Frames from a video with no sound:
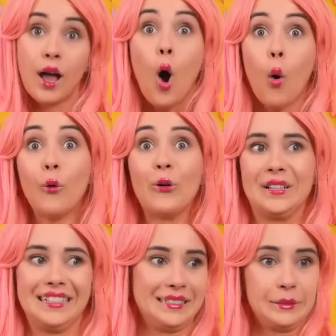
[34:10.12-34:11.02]
Ồ
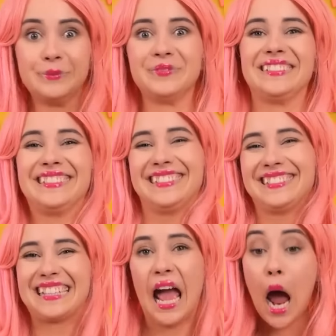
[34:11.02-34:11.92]
phải, còn thử thách,
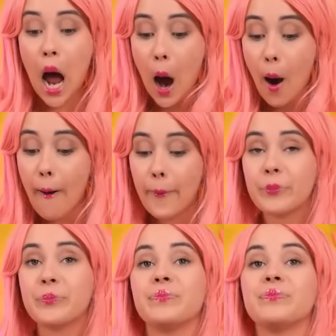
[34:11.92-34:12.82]
tôi muốn các cậu vẽ
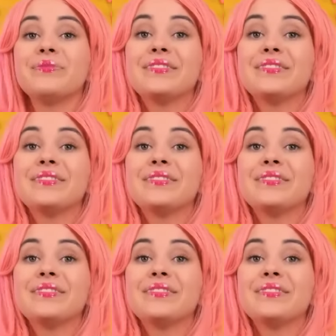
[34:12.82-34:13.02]
một bông